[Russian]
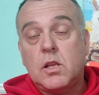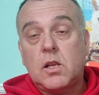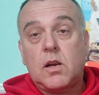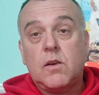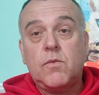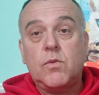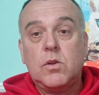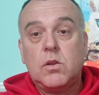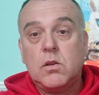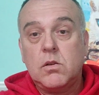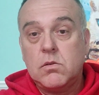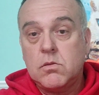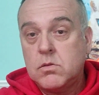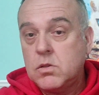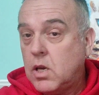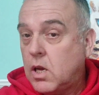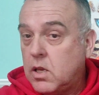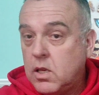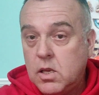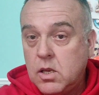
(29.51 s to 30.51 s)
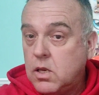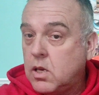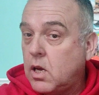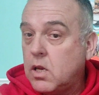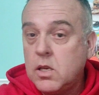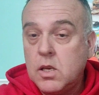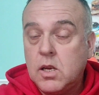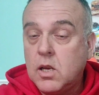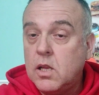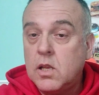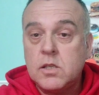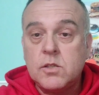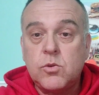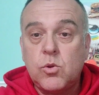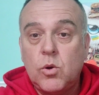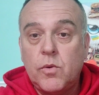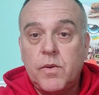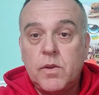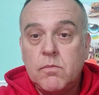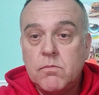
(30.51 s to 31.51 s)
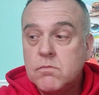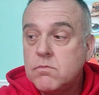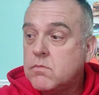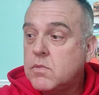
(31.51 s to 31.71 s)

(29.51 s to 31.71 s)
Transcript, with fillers: Так вот, я не, я не голословен.